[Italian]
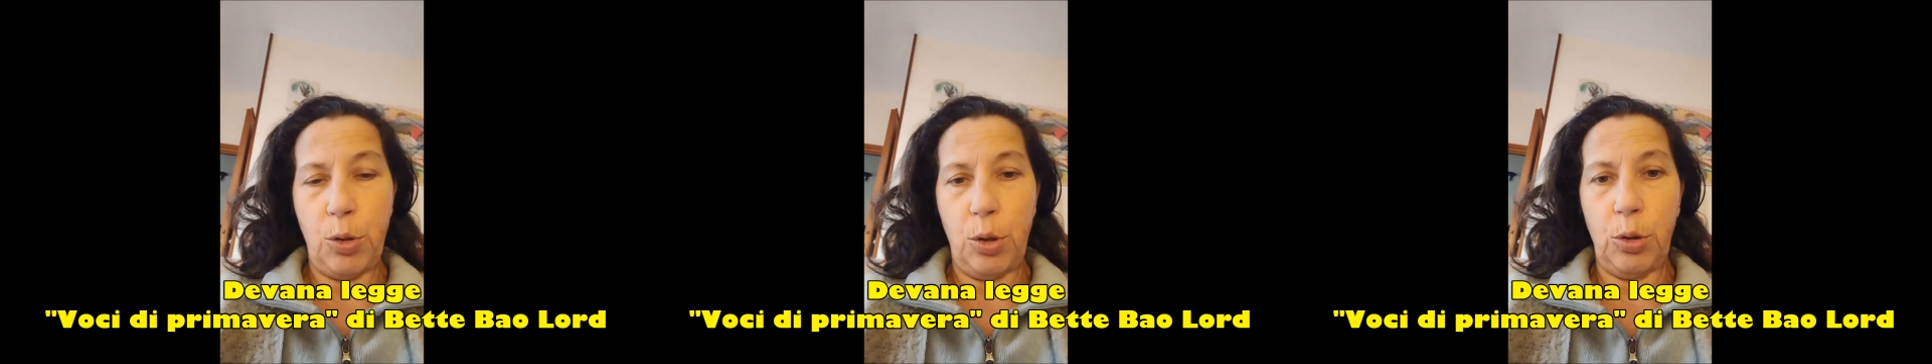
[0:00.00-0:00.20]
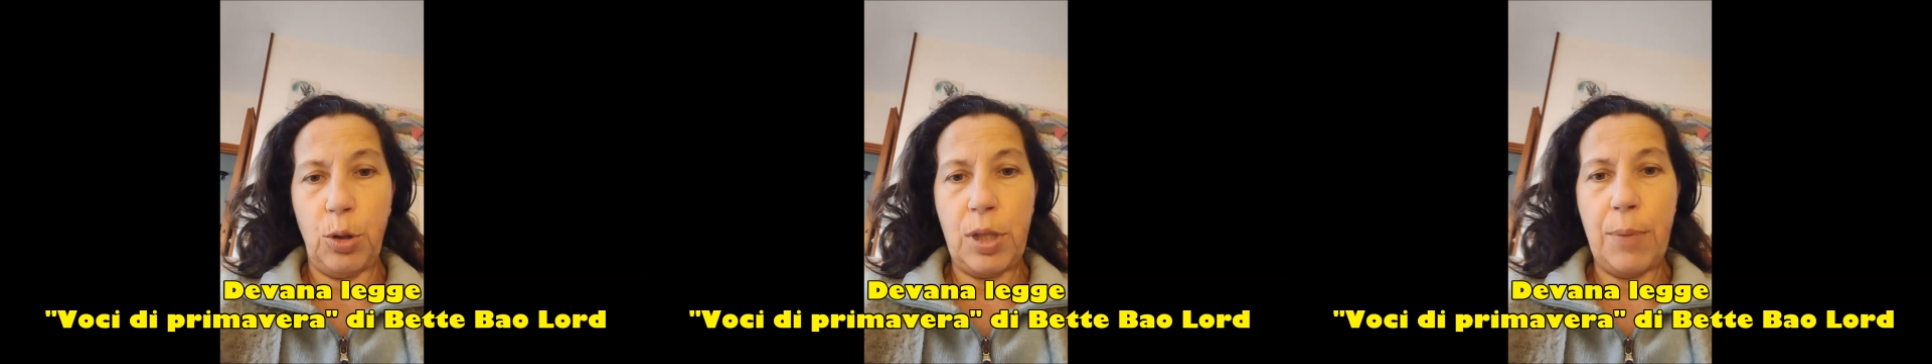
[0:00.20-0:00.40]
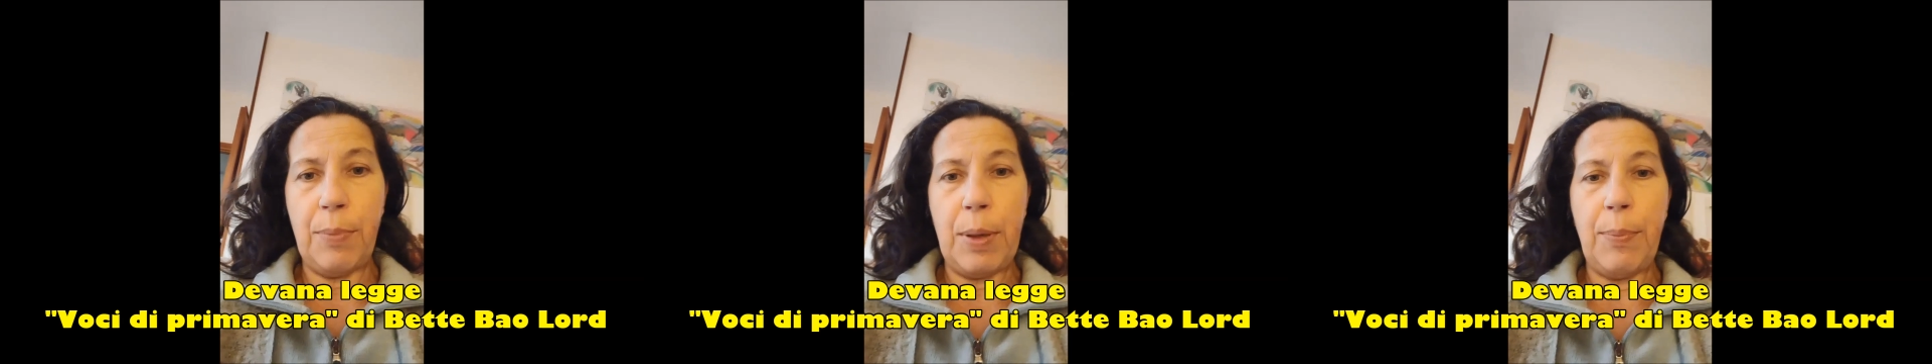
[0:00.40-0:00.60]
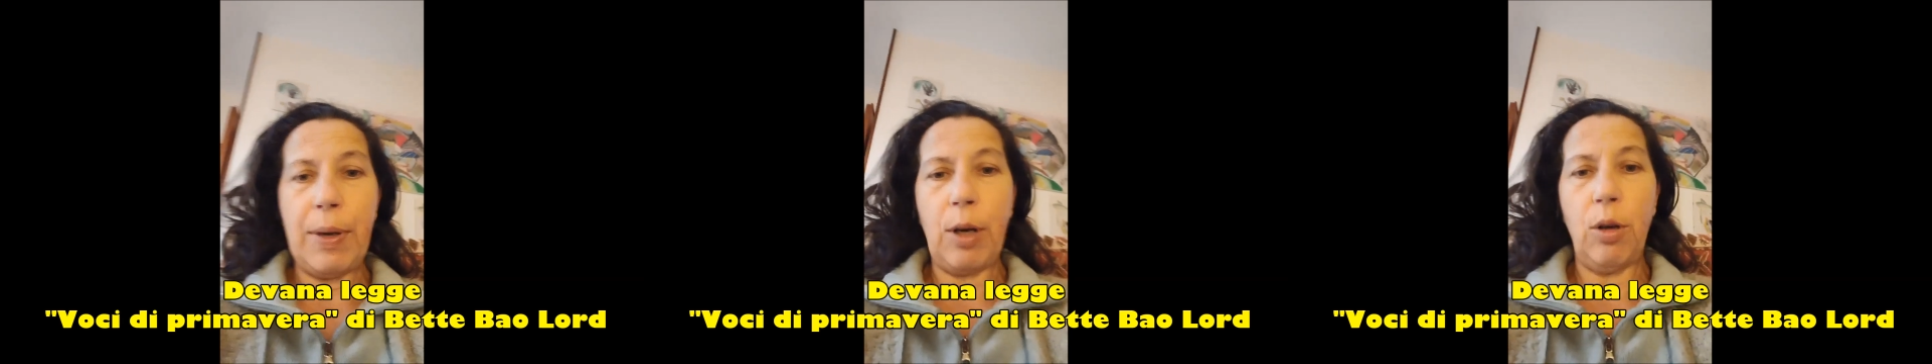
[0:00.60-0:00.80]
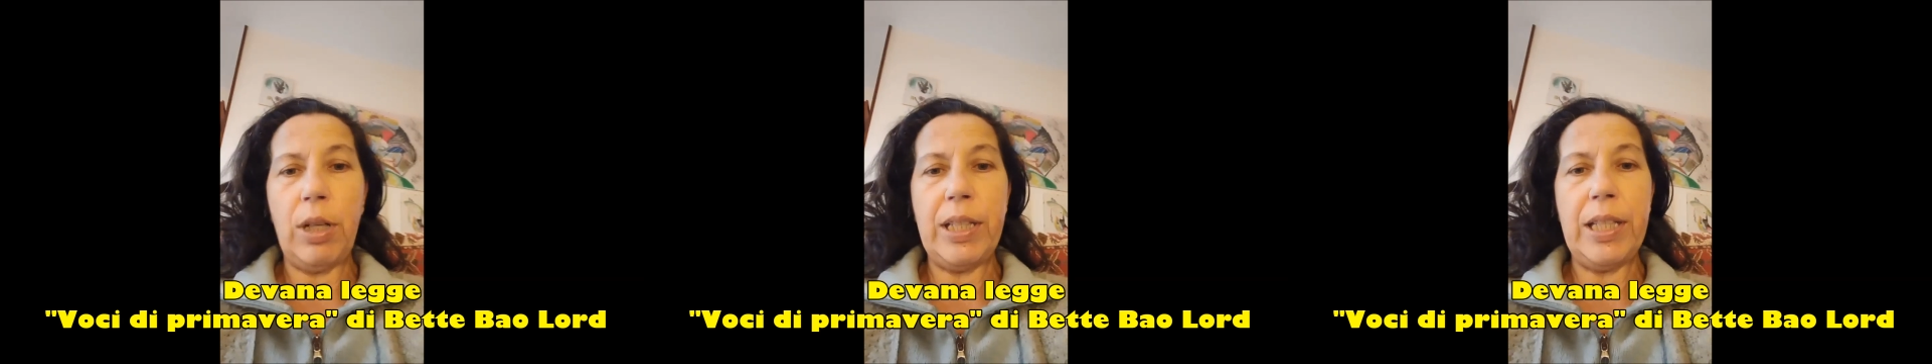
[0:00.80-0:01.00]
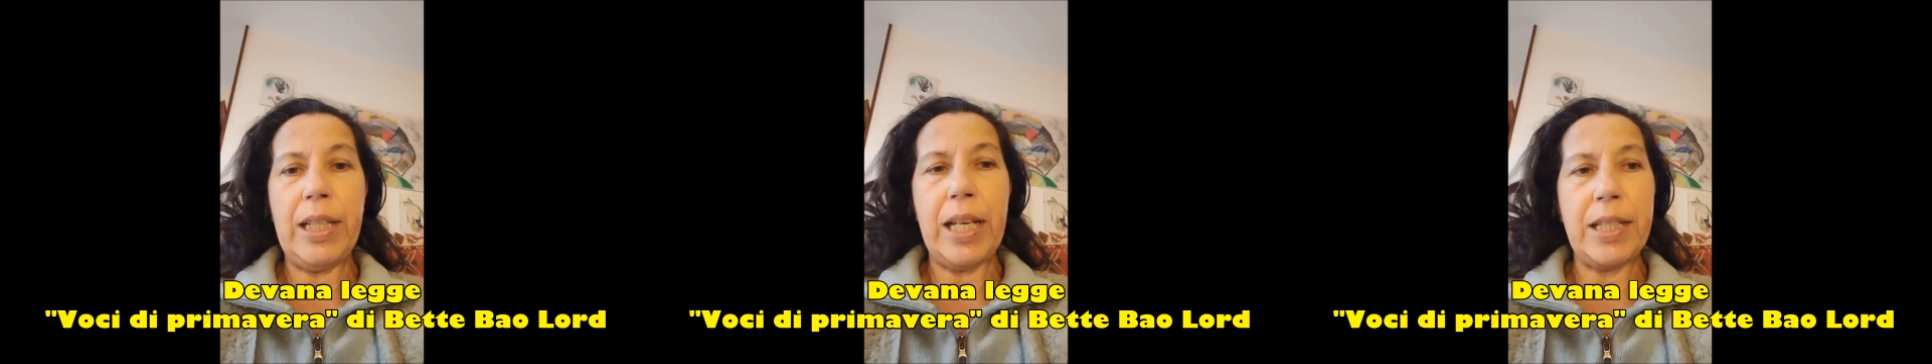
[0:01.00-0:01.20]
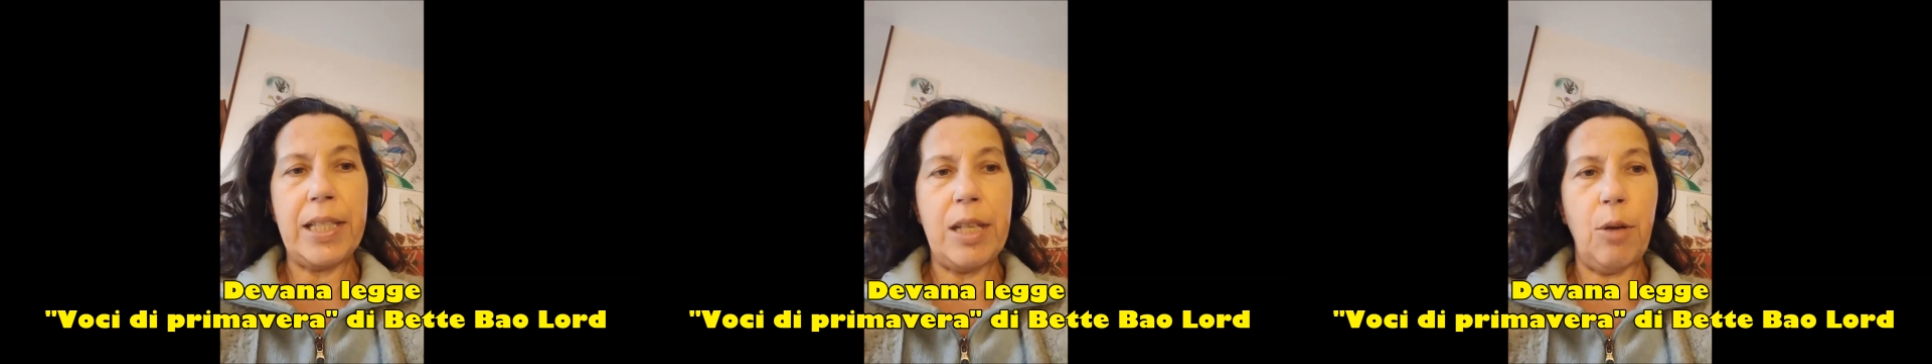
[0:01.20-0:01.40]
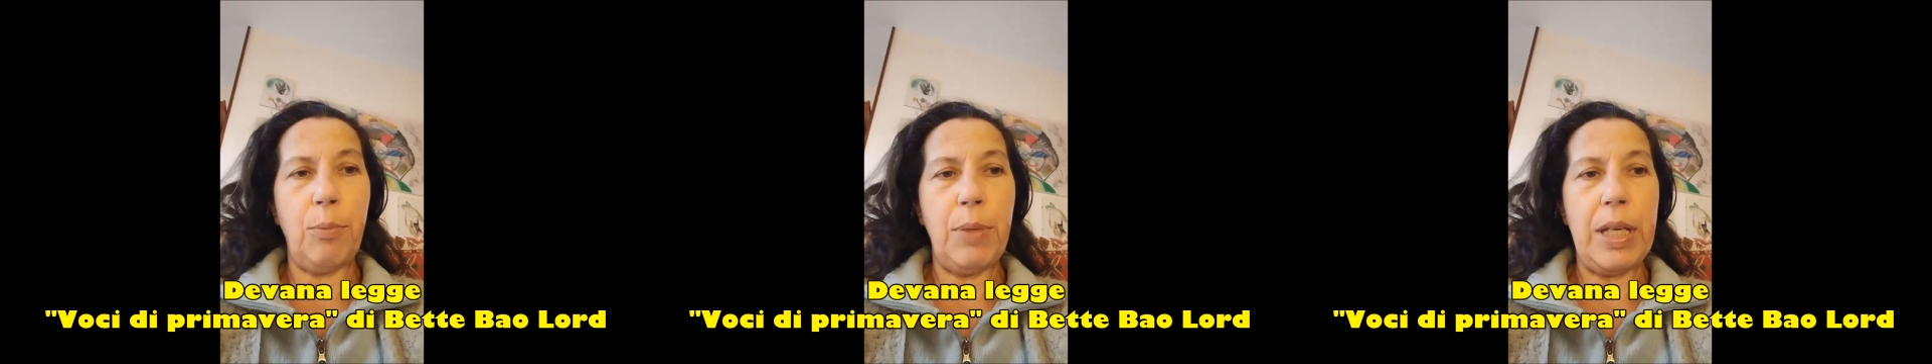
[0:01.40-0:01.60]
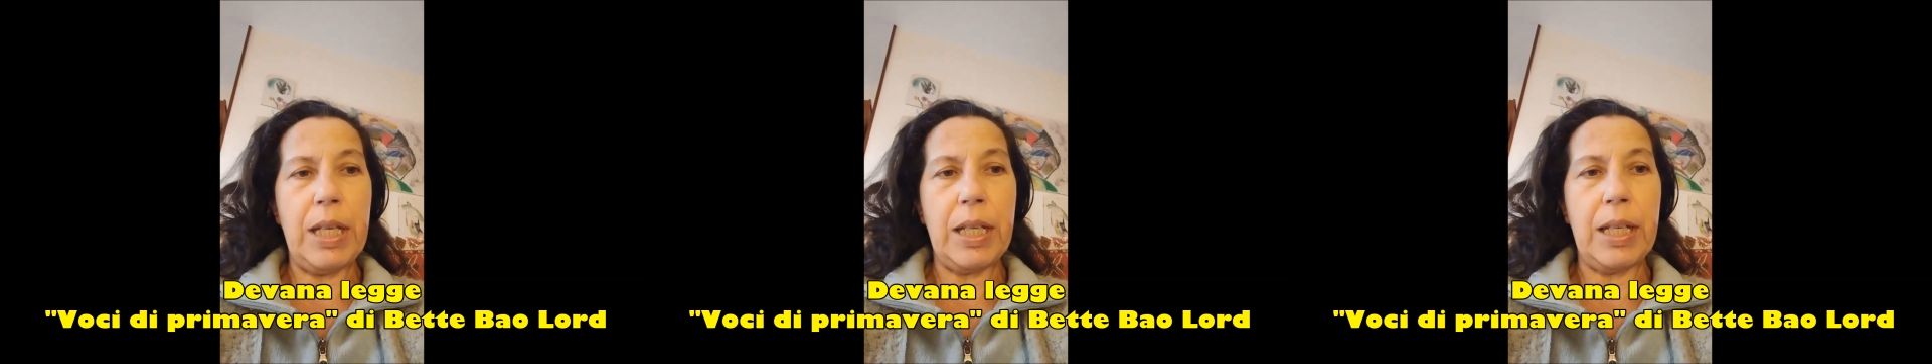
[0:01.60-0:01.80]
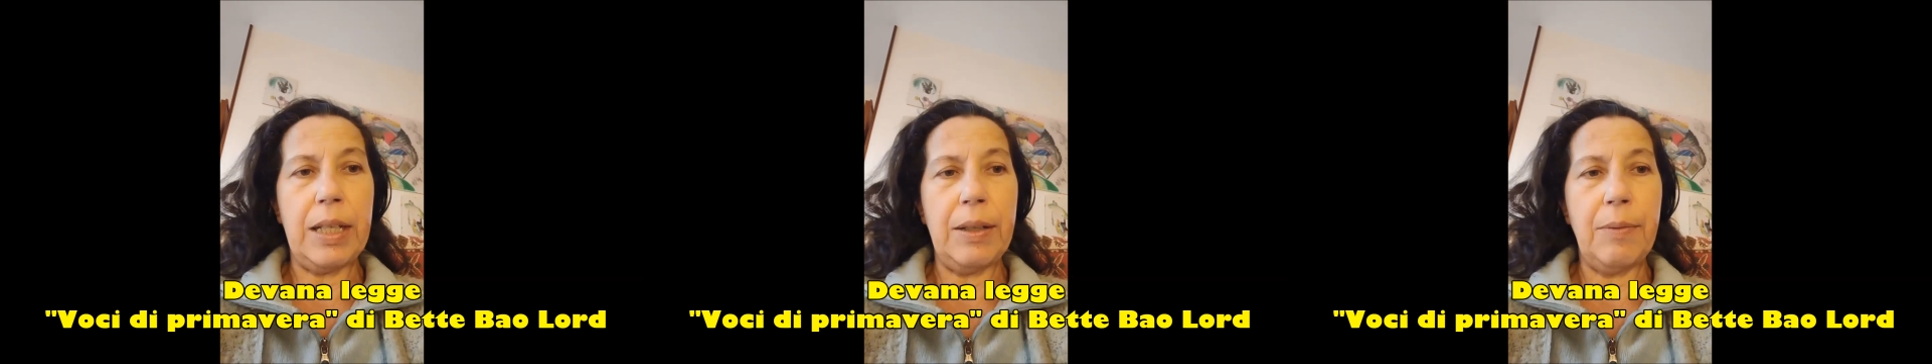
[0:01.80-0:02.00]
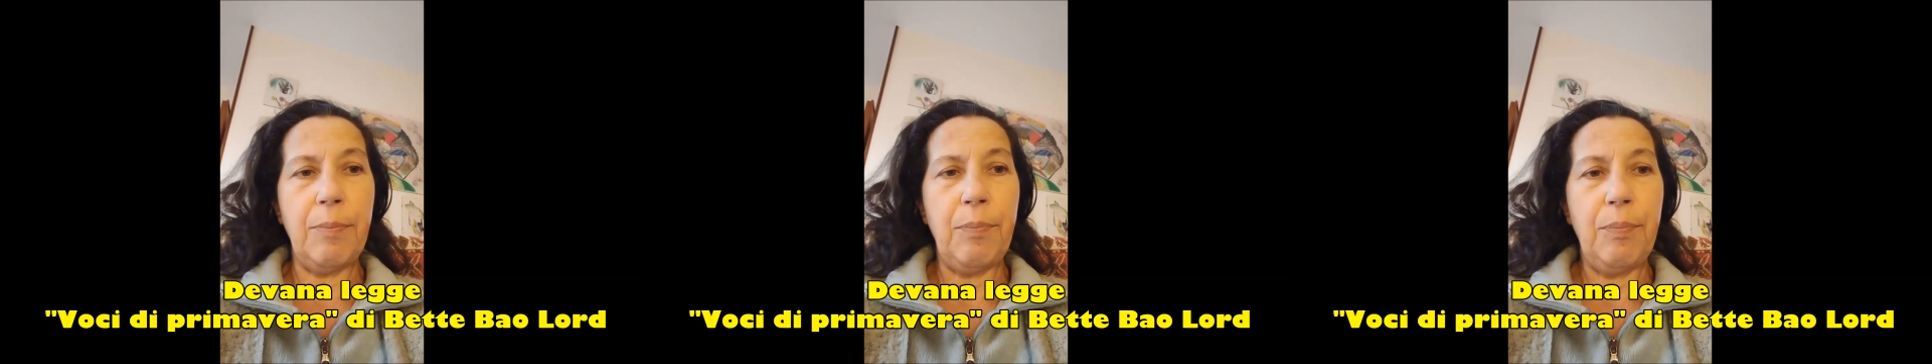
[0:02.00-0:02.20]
sono sempre parole di Deng Xiaoping.